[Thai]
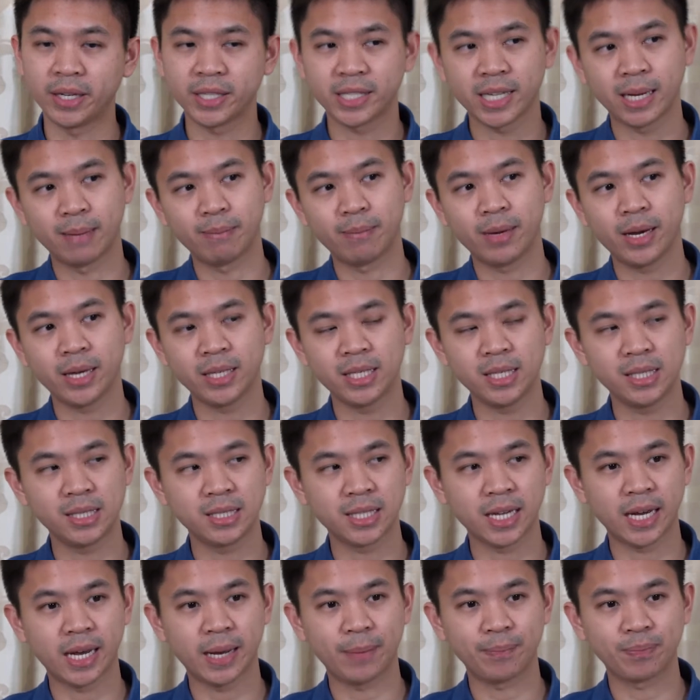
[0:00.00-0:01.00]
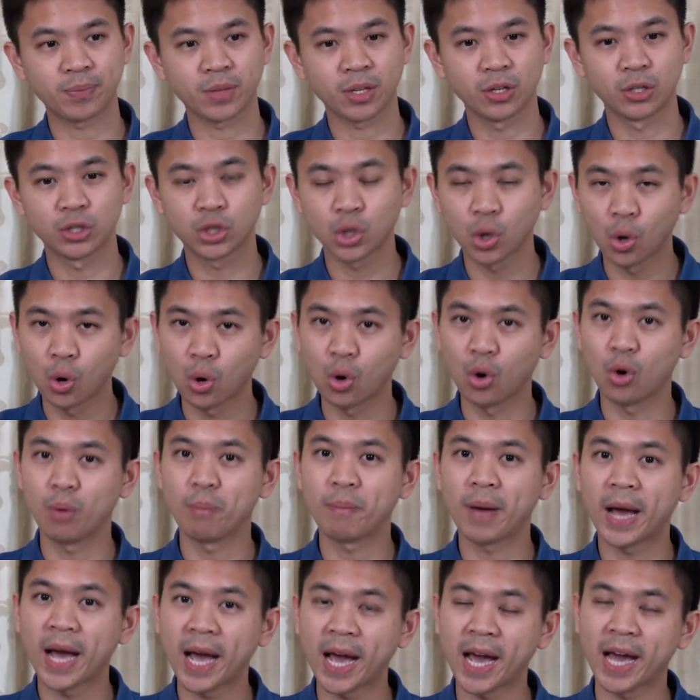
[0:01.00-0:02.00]
นสามารถที่จะโชว์
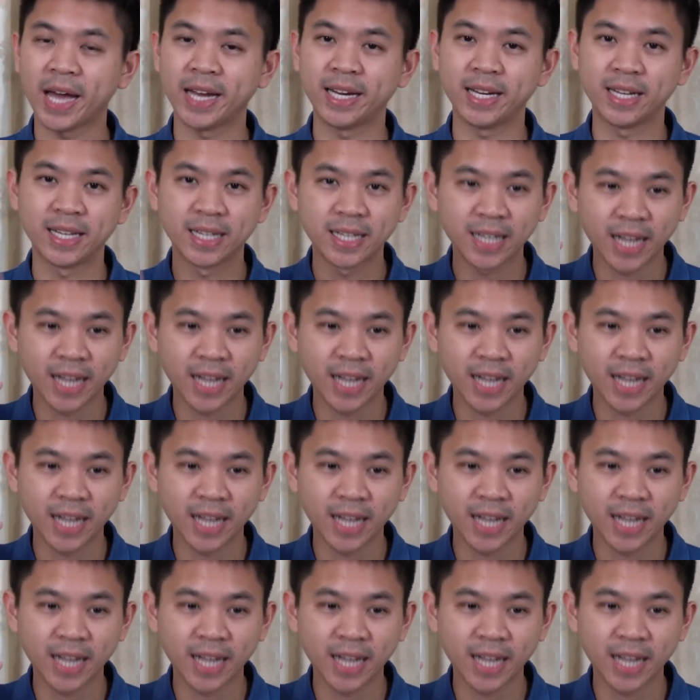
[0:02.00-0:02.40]
ผ่าน